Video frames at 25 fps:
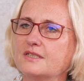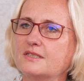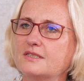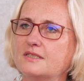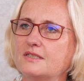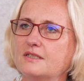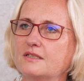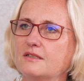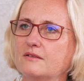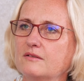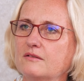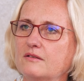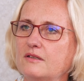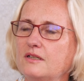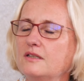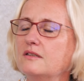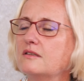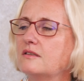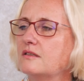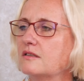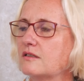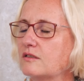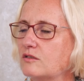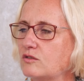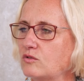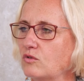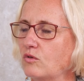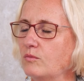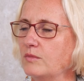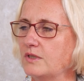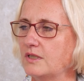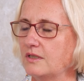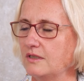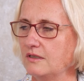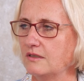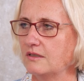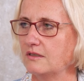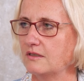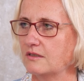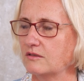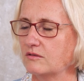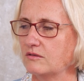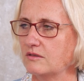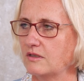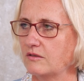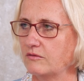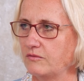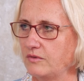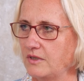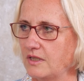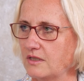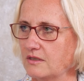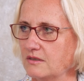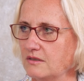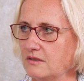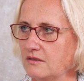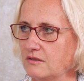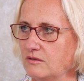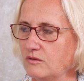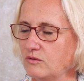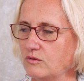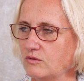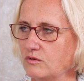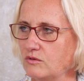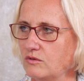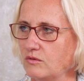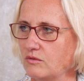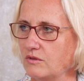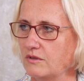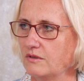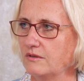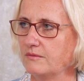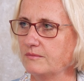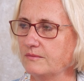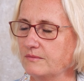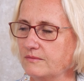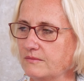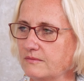ist die Interaktion mit den internationalen Finanzinstitutionen.